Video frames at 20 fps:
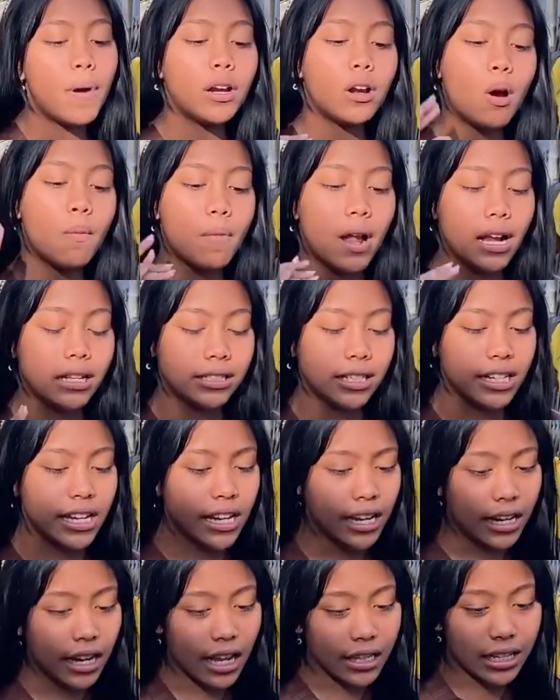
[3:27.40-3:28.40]
ngomel-ngomel
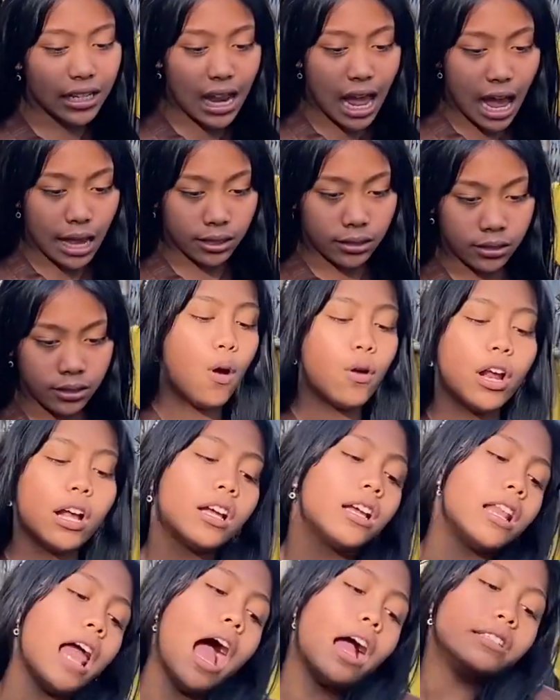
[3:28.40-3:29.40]
sendiri nggak jelas kayak orang
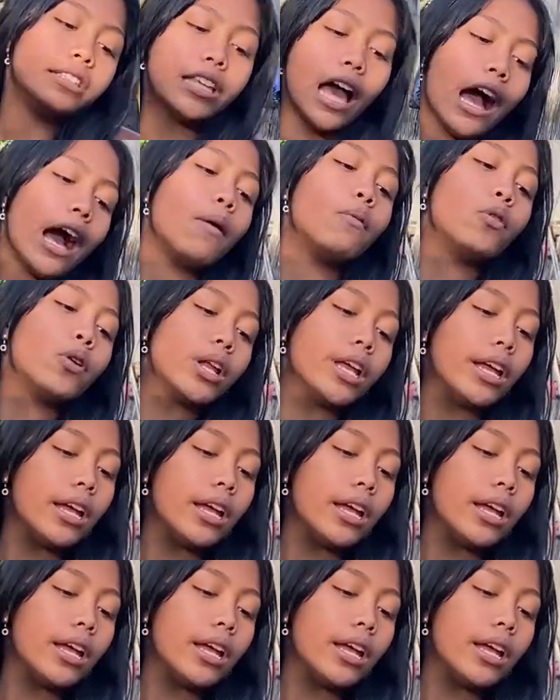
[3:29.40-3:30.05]
gila aja kamu